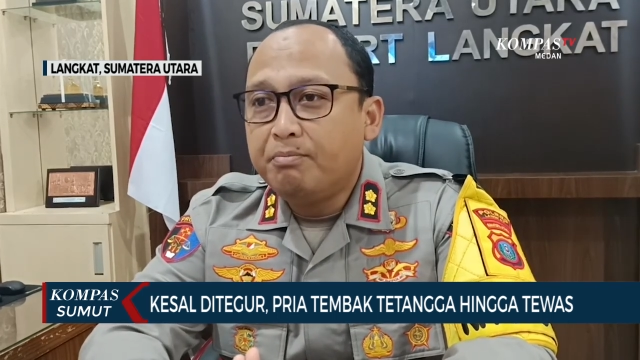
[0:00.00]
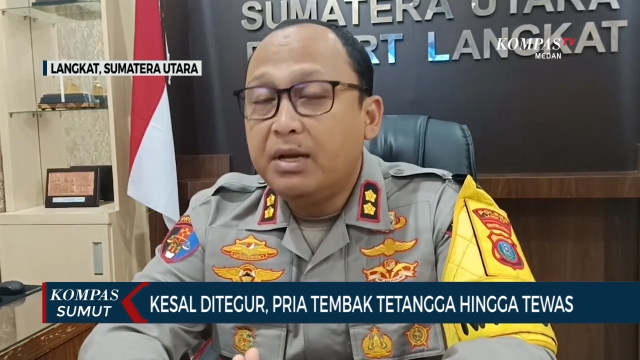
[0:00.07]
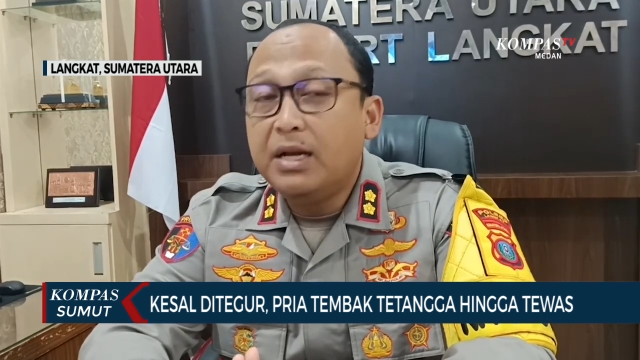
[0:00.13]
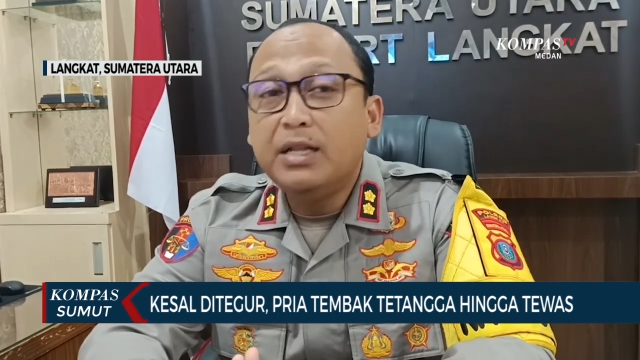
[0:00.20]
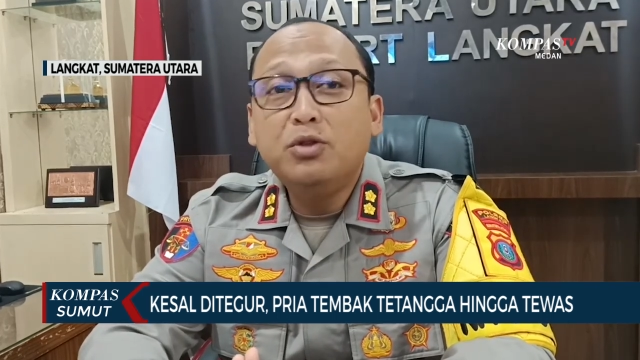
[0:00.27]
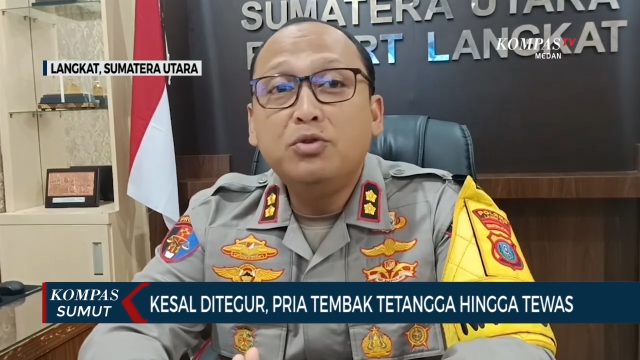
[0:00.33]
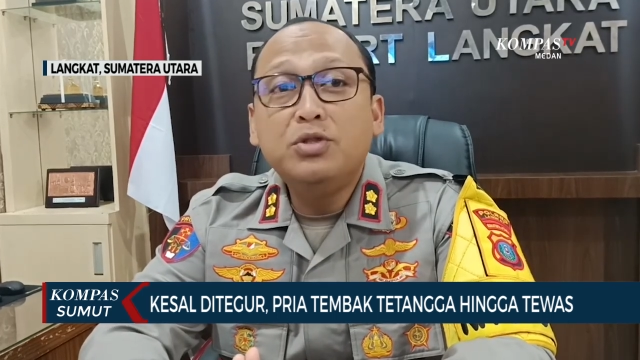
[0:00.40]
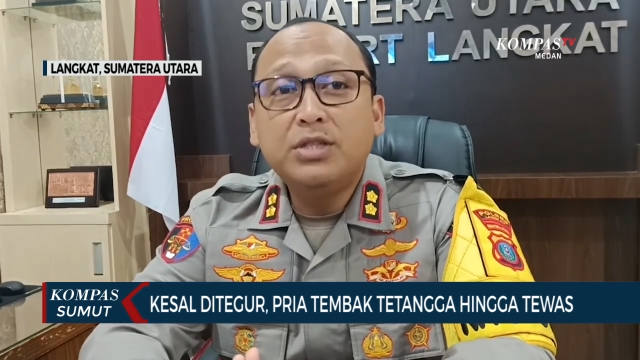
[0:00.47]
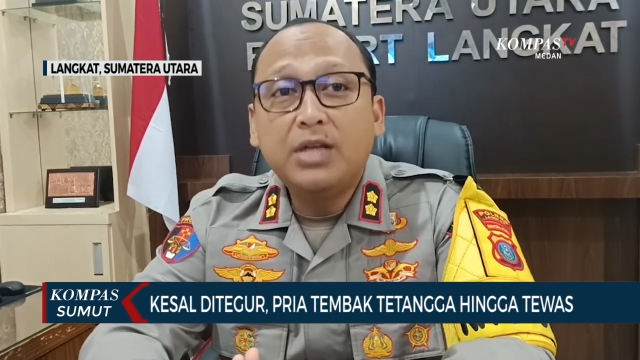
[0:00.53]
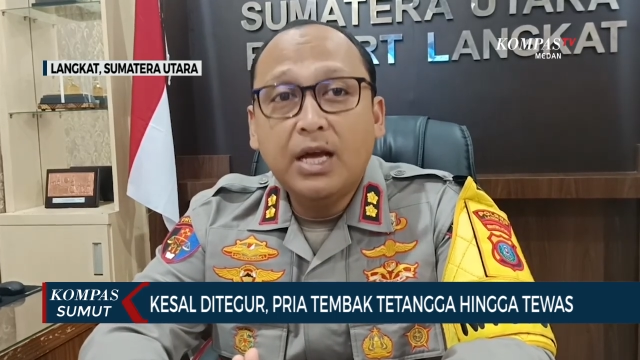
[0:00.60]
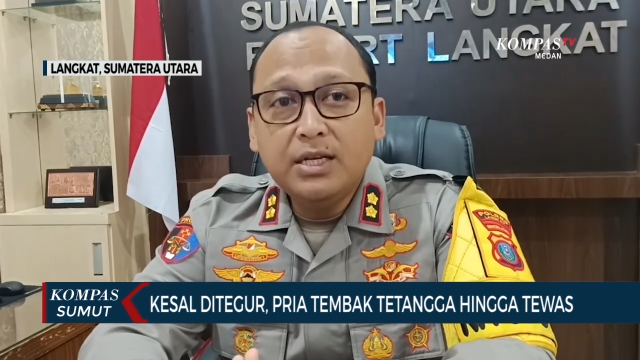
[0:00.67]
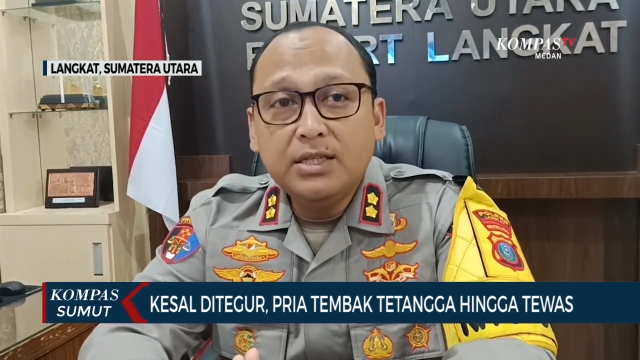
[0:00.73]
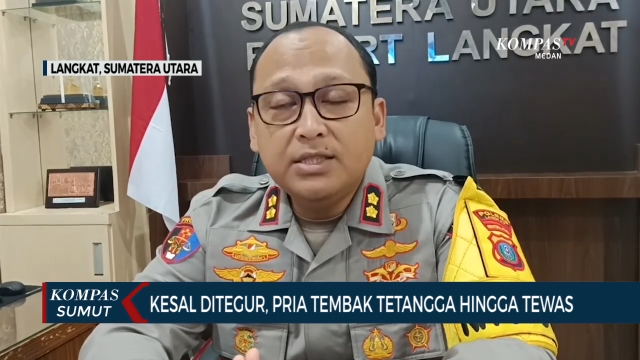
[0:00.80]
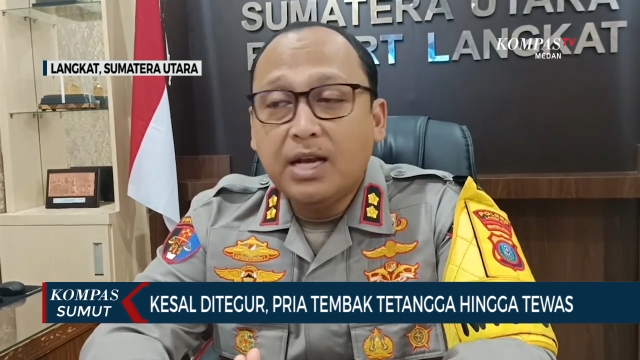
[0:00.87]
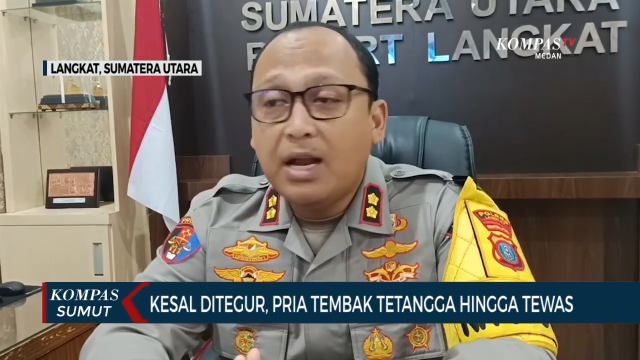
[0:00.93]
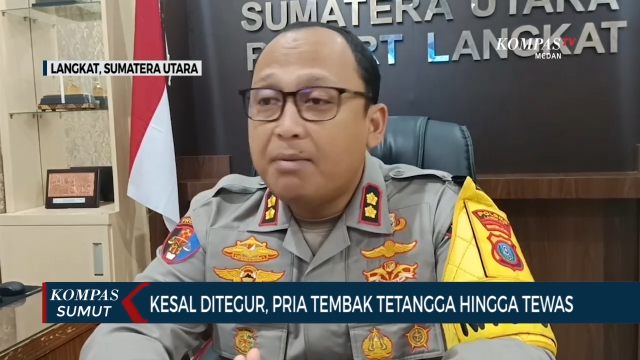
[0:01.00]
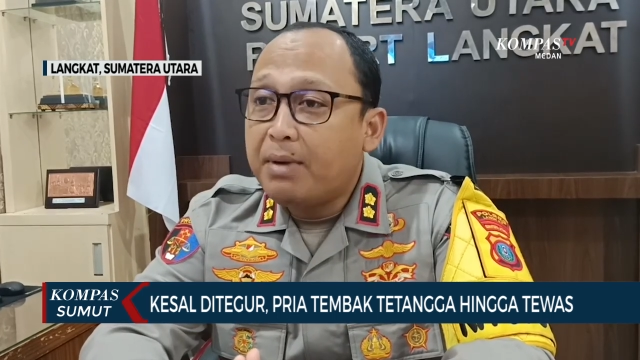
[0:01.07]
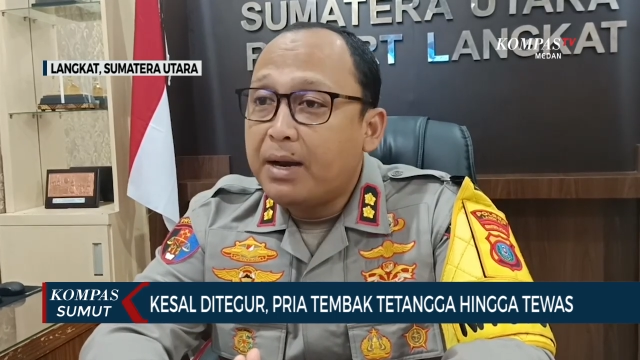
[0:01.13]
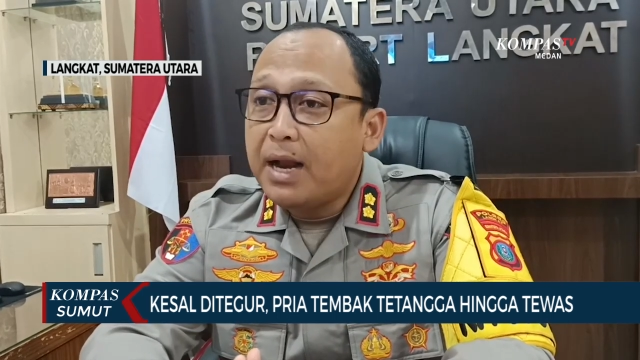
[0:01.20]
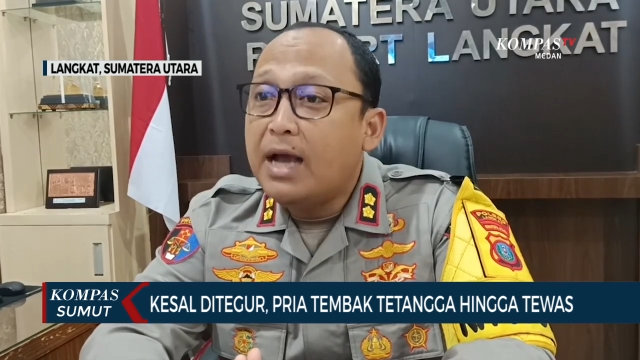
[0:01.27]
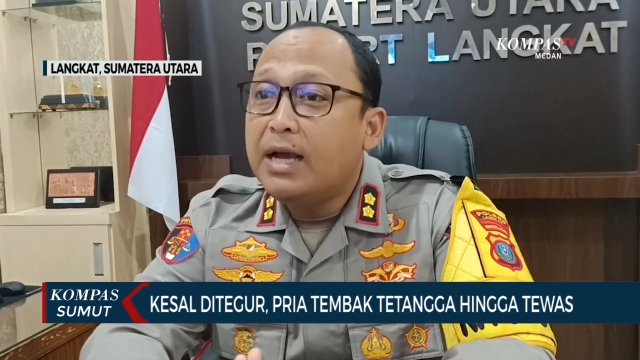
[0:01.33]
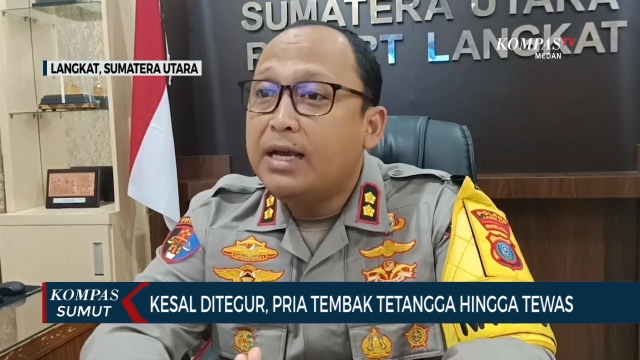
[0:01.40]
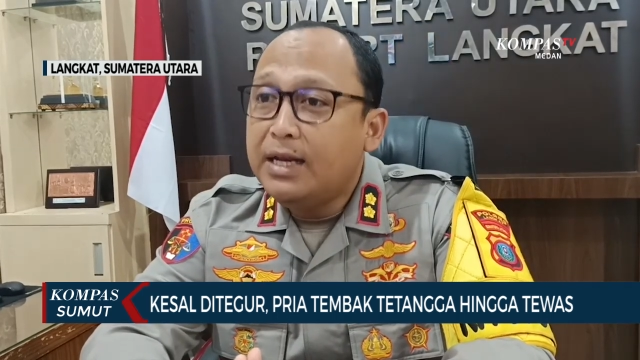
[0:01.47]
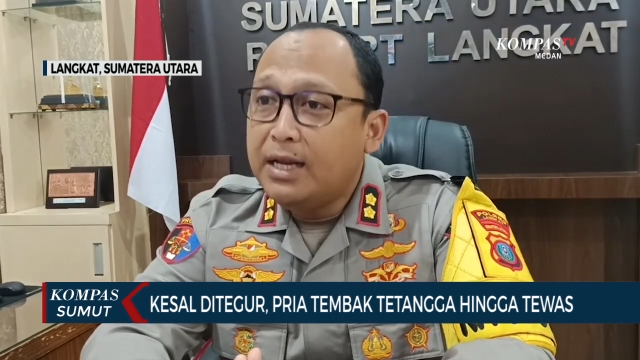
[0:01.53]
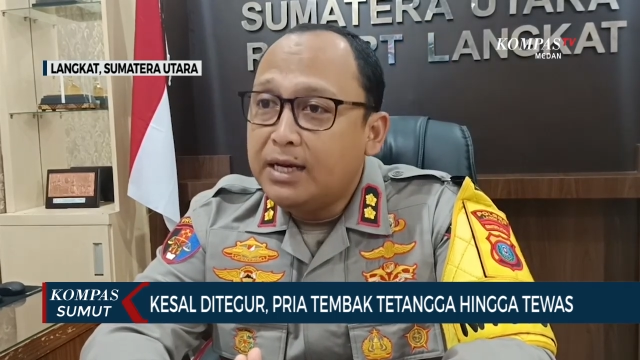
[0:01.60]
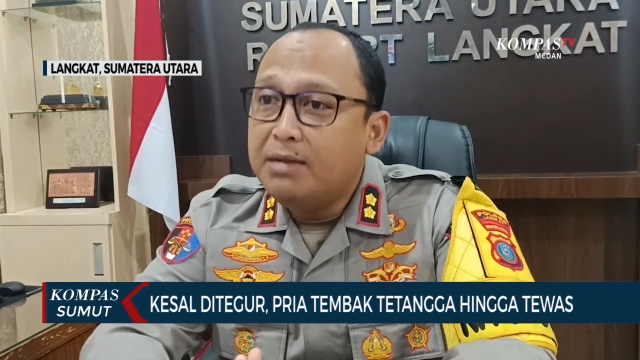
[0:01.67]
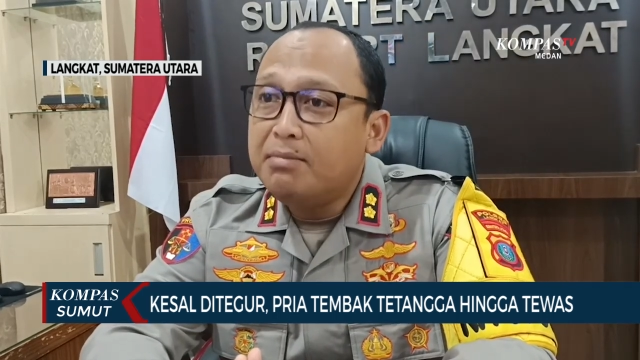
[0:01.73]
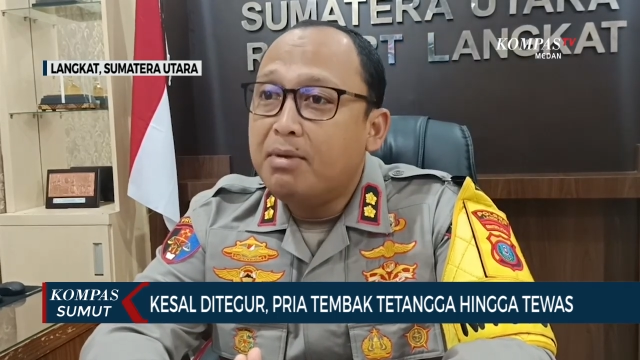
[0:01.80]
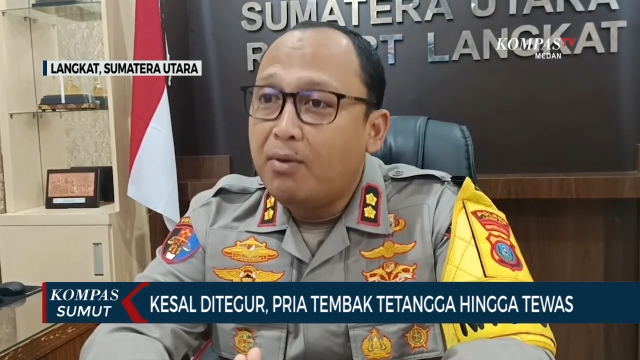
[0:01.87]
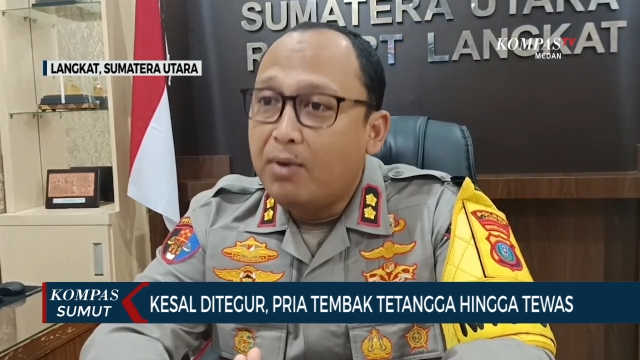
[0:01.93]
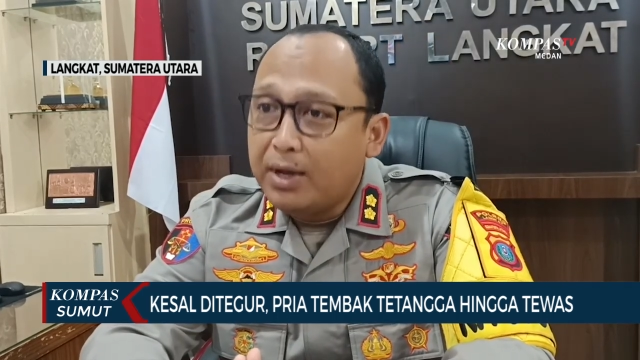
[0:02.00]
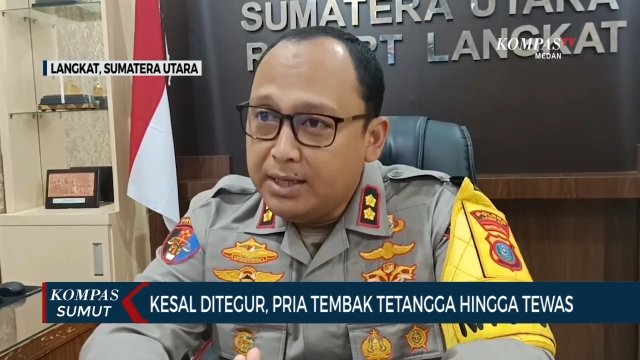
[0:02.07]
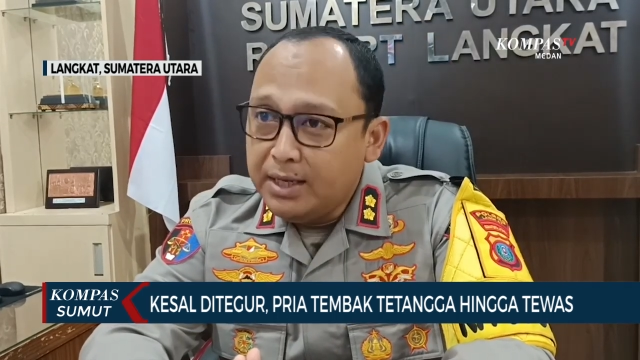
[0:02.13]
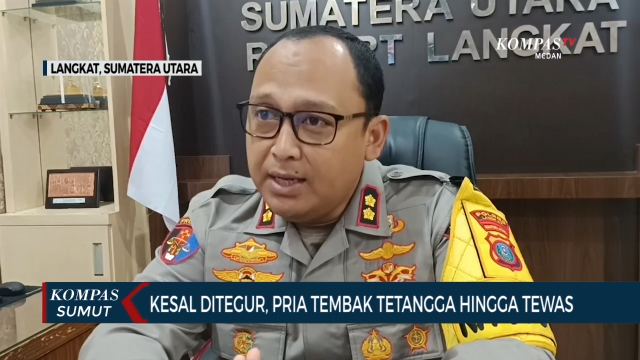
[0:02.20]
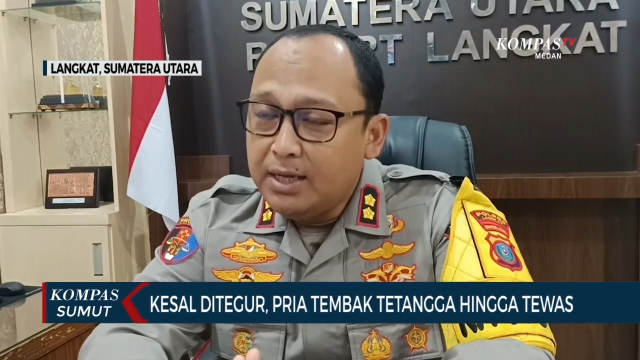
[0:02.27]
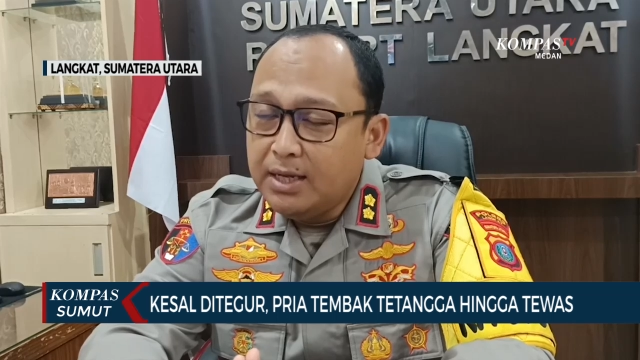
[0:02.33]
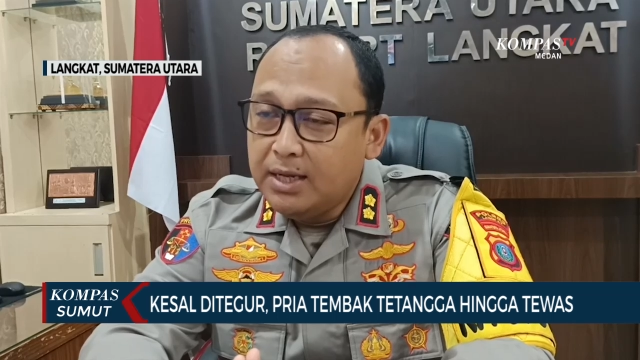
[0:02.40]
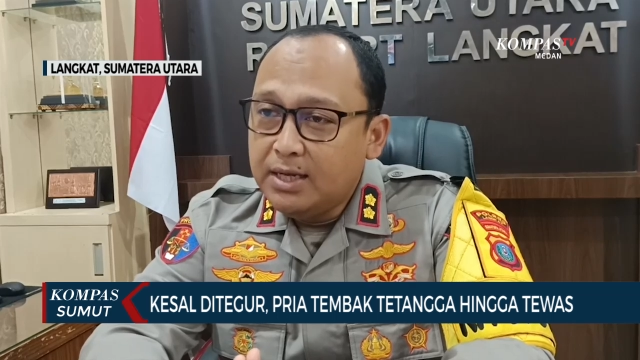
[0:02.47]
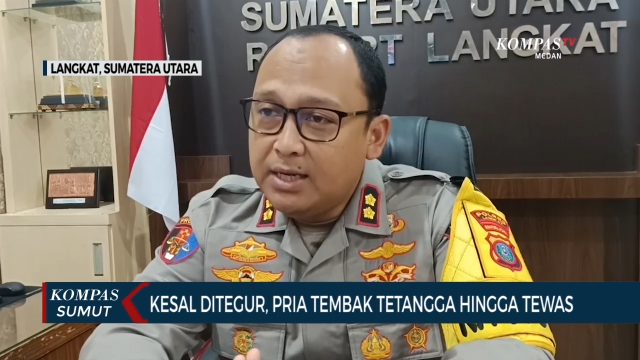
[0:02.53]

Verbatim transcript: meletuskan senapan angin yang dibawanya